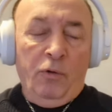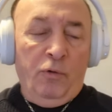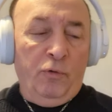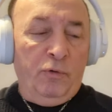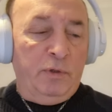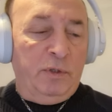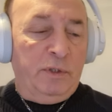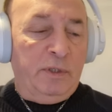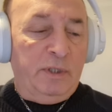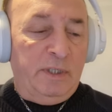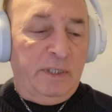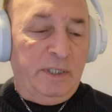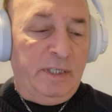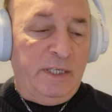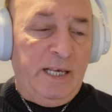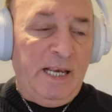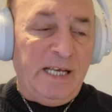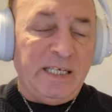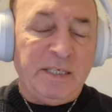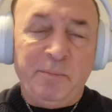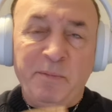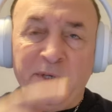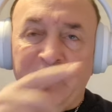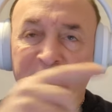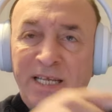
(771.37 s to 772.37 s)
Und ich
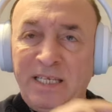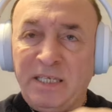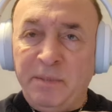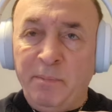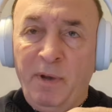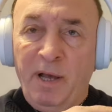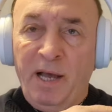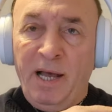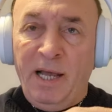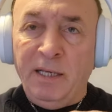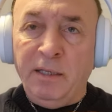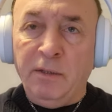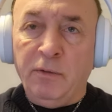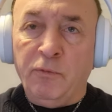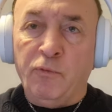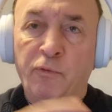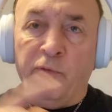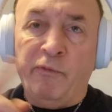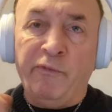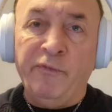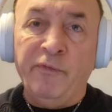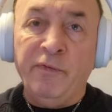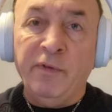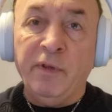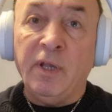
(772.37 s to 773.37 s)
lasse mich jetzt mal
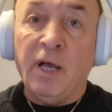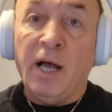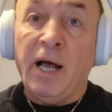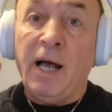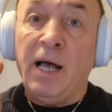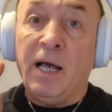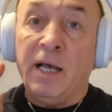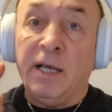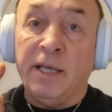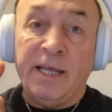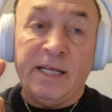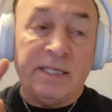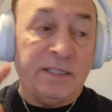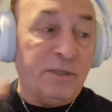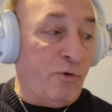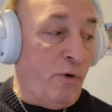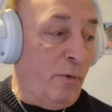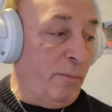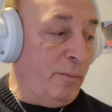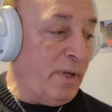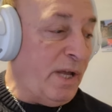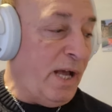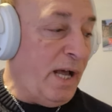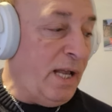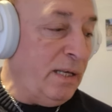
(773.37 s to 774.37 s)
anrufen. Ah, jetzt
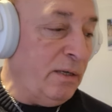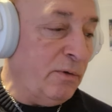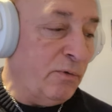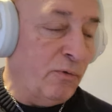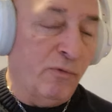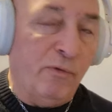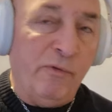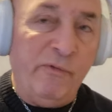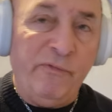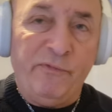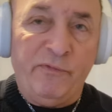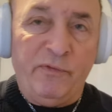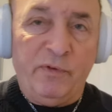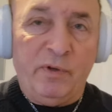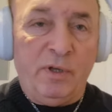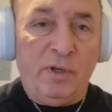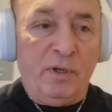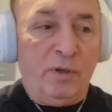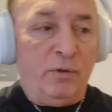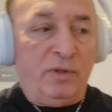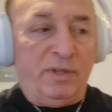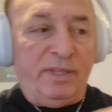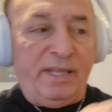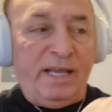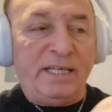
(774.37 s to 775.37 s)
kommt Anruf.
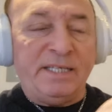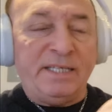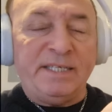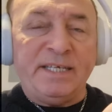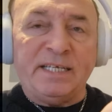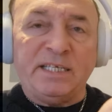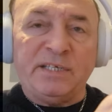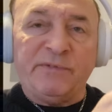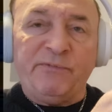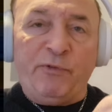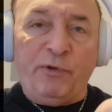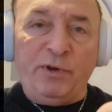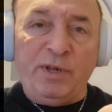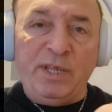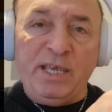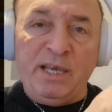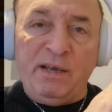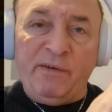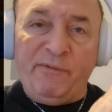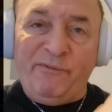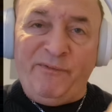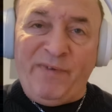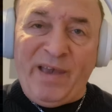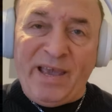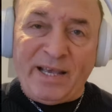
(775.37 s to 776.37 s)
Der ist jetzt von
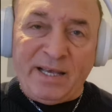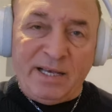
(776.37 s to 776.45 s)
hier